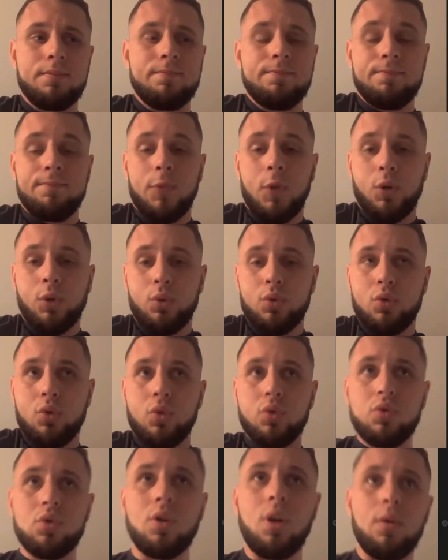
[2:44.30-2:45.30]
no
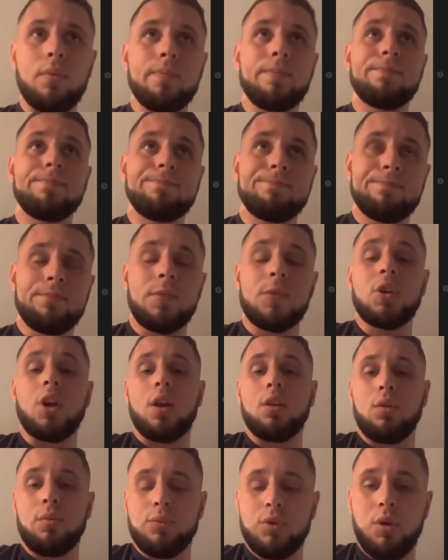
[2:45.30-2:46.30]
cóż, no,
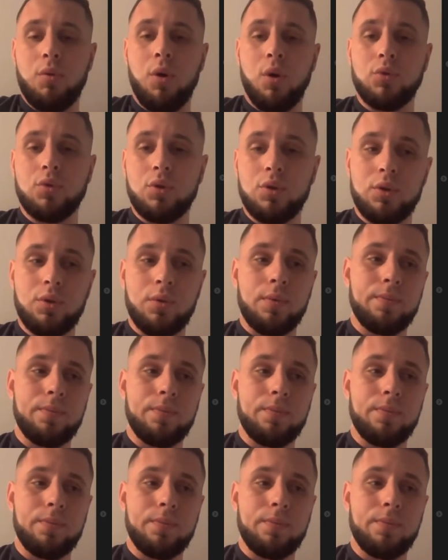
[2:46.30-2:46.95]
trzeba to przełożyć.